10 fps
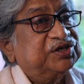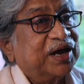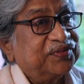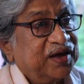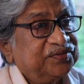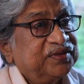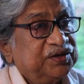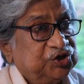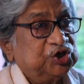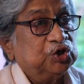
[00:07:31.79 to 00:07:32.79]
যাতায়াত
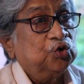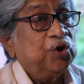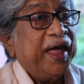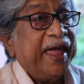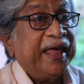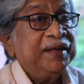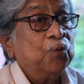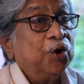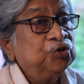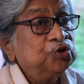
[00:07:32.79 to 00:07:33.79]
ছিল এই
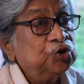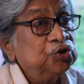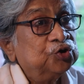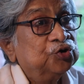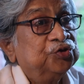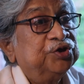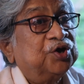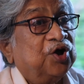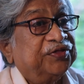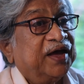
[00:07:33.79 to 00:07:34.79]
মহেন্দ্রচন্দ্র
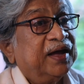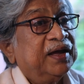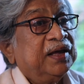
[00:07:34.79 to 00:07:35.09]
নন্দীর কথা